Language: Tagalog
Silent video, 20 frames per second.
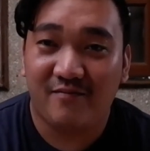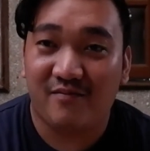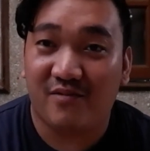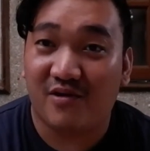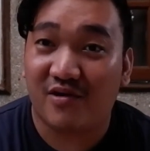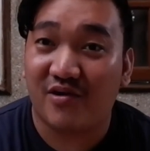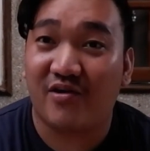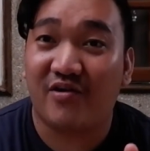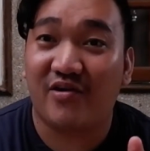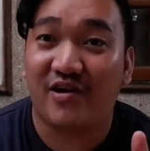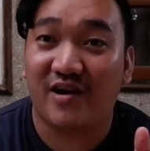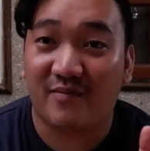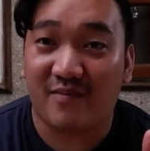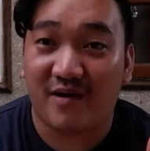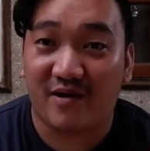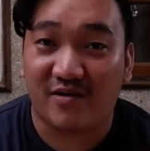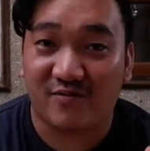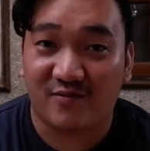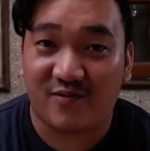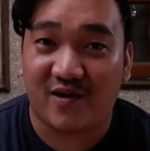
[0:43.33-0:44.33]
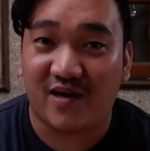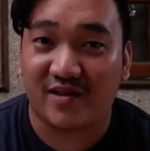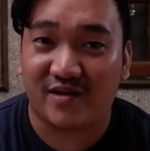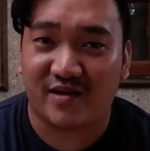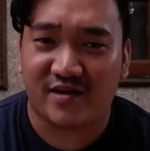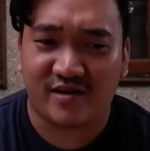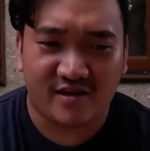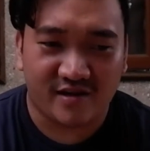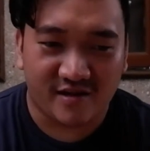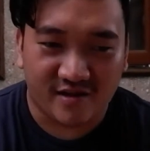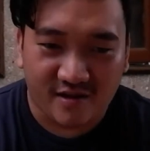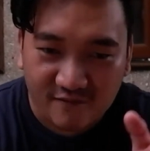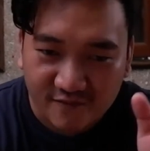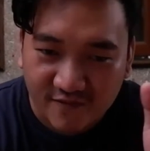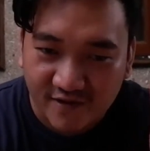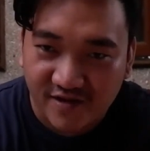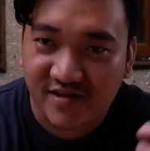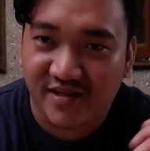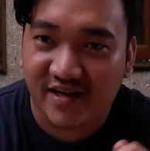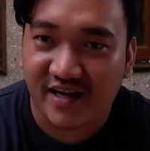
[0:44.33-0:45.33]
More on about water. Sa
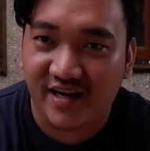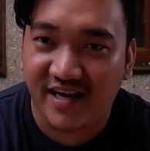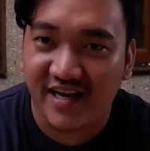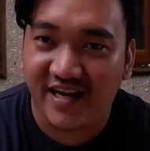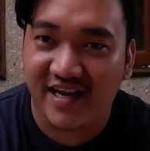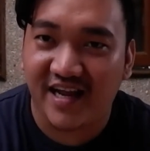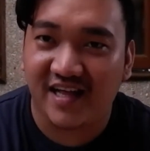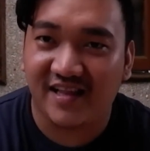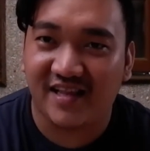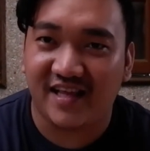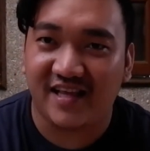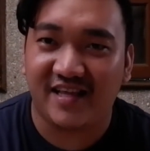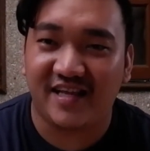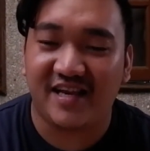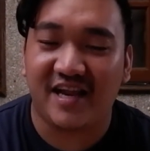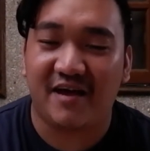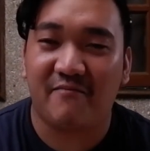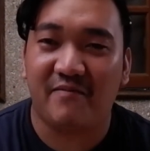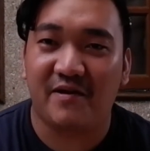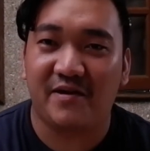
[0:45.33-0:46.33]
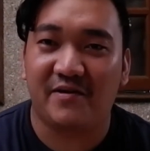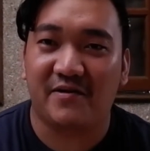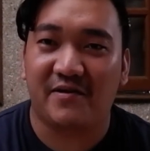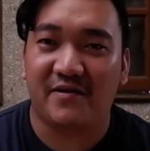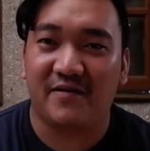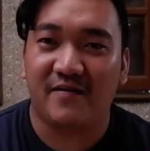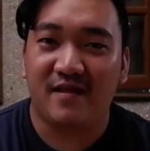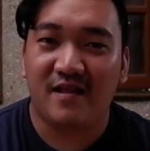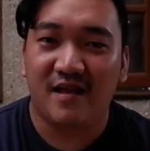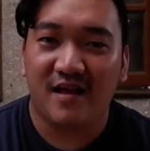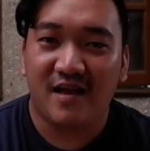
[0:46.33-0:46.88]
first reading natin, sinabi doon,